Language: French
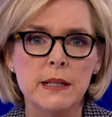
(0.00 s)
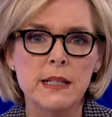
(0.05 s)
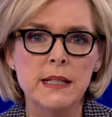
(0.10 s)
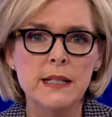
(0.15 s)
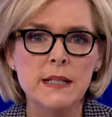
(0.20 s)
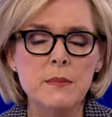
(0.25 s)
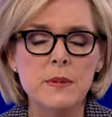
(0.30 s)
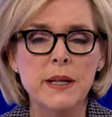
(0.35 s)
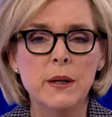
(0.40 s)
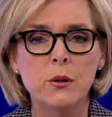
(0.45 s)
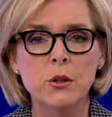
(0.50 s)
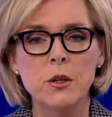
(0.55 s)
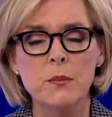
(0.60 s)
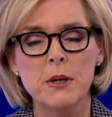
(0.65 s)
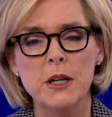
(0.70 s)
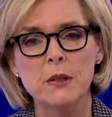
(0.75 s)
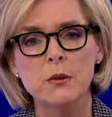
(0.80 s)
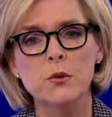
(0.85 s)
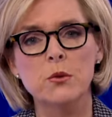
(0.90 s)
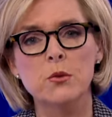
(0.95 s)
Les libéraux
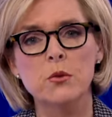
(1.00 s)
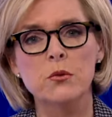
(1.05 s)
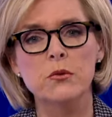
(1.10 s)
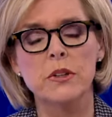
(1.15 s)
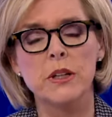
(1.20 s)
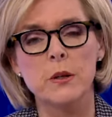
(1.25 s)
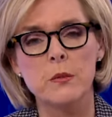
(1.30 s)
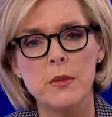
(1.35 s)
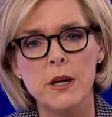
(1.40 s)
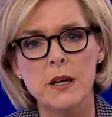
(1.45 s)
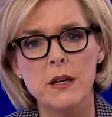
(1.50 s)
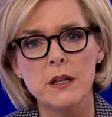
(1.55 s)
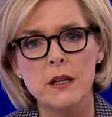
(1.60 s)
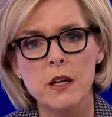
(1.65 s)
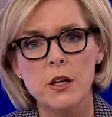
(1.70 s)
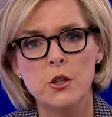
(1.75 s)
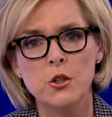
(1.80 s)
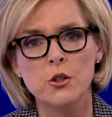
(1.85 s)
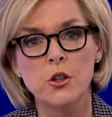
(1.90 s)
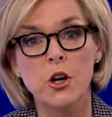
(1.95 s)
demandent au gouvernement
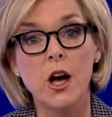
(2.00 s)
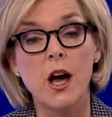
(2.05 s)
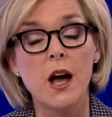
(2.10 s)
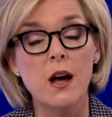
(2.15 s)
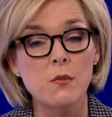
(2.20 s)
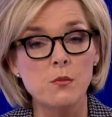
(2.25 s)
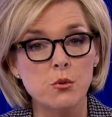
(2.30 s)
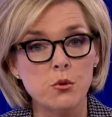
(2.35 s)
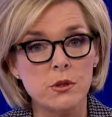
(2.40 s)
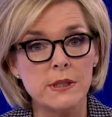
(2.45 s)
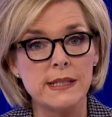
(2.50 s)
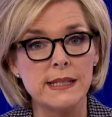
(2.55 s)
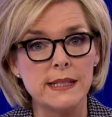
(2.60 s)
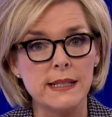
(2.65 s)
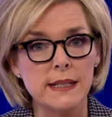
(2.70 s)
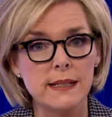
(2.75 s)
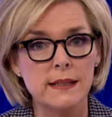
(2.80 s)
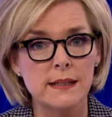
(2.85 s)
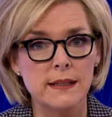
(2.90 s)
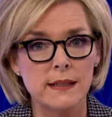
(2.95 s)
de
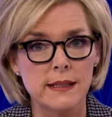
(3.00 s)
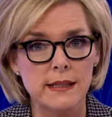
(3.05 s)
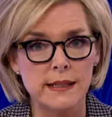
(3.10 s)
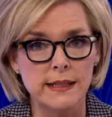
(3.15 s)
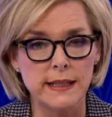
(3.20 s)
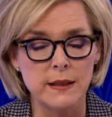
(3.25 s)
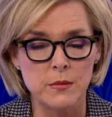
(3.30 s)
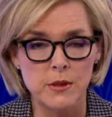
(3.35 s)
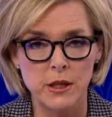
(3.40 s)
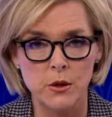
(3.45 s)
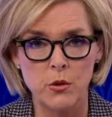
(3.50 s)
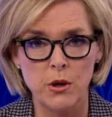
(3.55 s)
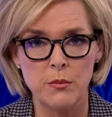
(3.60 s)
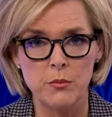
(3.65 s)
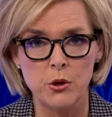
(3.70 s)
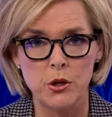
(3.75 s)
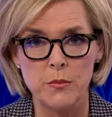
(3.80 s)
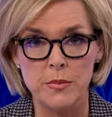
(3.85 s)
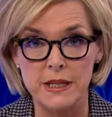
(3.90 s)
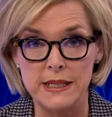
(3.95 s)
rembourser les Québécois
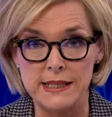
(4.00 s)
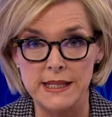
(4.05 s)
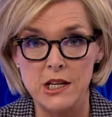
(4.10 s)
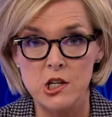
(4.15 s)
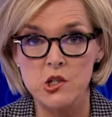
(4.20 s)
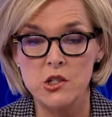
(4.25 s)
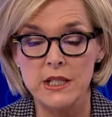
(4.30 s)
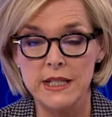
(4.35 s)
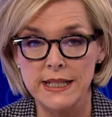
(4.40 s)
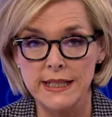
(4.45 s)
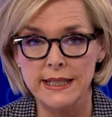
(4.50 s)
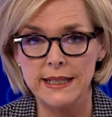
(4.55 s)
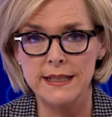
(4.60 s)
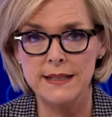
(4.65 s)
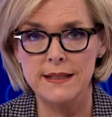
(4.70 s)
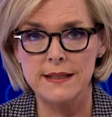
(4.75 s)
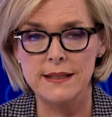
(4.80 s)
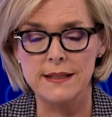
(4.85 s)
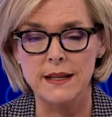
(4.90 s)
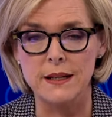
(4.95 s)
pour le passage des
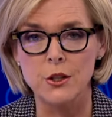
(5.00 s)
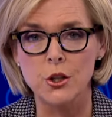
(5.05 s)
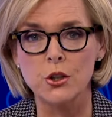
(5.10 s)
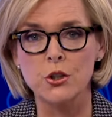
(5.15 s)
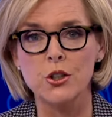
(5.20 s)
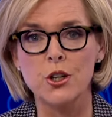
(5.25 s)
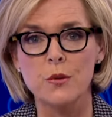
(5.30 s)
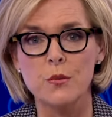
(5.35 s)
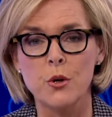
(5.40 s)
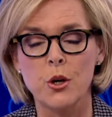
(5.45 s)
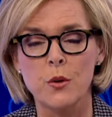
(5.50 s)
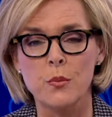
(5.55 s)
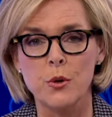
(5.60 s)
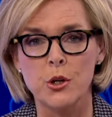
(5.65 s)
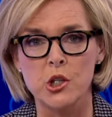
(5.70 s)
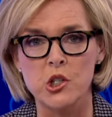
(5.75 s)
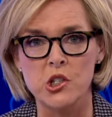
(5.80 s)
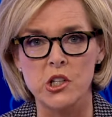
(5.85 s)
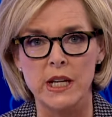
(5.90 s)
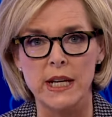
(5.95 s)
Kings en octobre
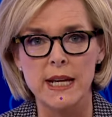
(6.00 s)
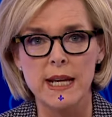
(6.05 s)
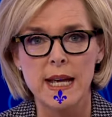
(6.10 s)
prochain.